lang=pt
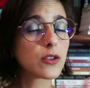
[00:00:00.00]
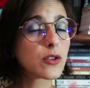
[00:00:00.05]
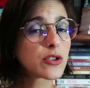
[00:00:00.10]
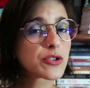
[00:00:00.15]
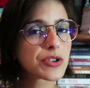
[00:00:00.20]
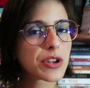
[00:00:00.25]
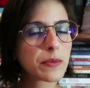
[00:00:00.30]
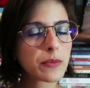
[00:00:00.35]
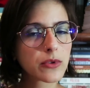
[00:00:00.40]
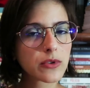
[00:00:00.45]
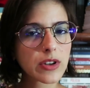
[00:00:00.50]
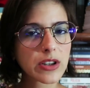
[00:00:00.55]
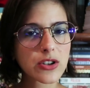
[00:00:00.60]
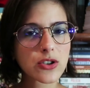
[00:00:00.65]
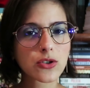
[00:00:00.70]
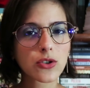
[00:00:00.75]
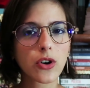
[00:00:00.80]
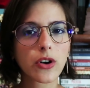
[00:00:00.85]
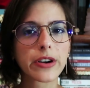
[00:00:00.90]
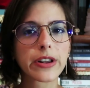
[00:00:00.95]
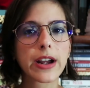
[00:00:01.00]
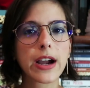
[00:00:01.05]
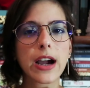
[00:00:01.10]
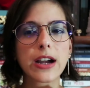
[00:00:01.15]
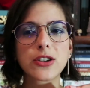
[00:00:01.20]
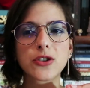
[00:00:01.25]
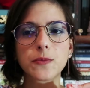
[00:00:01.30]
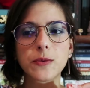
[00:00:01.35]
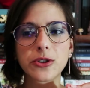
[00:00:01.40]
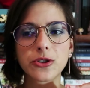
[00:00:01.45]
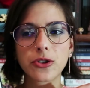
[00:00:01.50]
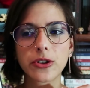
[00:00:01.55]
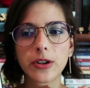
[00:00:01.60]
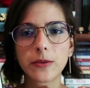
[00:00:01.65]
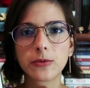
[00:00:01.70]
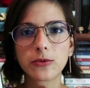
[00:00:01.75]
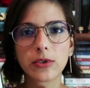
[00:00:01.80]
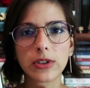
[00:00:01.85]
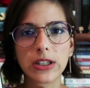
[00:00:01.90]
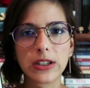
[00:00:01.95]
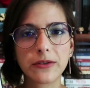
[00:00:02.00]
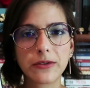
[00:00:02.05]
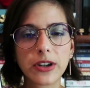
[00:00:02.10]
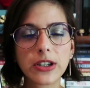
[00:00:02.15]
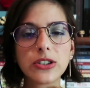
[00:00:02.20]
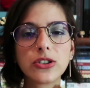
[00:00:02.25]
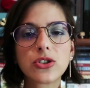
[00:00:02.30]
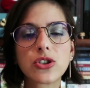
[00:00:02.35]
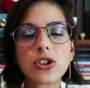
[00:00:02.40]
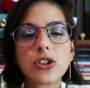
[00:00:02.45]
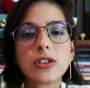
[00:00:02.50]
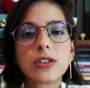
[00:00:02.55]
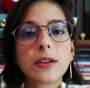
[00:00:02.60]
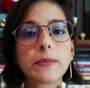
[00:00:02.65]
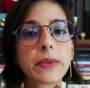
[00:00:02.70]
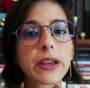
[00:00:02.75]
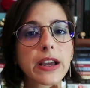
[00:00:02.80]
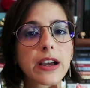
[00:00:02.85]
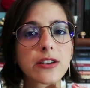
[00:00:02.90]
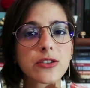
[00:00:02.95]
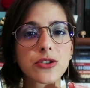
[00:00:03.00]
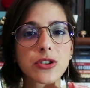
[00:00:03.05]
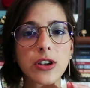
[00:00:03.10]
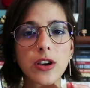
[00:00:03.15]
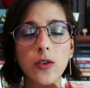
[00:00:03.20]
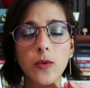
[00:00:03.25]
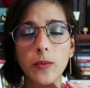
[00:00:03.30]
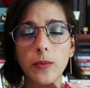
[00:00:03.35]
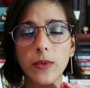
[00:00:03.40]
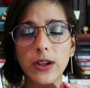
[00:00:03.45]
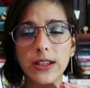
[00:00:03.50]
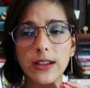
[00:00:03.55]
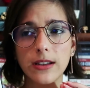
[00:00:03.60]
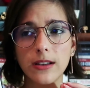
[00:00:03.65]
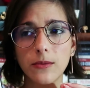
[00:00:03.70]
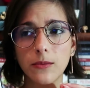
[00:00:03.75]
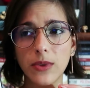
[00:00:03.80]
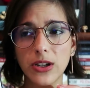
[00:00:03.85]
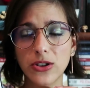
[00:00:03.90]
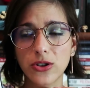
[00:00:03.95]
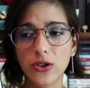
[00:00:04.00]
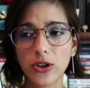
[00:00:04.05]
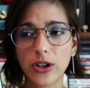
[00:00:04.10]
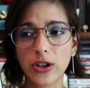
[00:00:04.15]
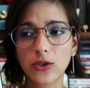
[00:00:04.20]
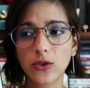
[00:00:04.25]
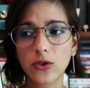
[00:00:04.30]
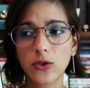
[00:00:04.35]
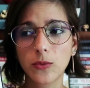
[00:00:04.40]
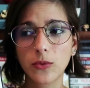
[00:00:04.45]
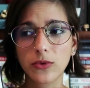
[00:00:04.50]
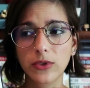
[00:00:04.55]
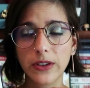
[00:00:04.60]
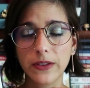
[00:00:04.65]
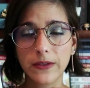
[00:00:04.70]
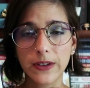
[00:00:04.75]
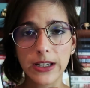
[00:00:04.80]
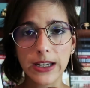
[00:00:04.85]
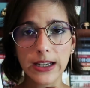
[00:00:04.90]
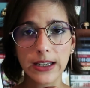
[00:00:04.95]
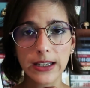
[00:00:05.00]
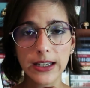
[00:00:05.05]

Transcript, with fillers: gostei muito da história, acho uma história muito relevante e também acho que é uma, uma história que todo mundo deveria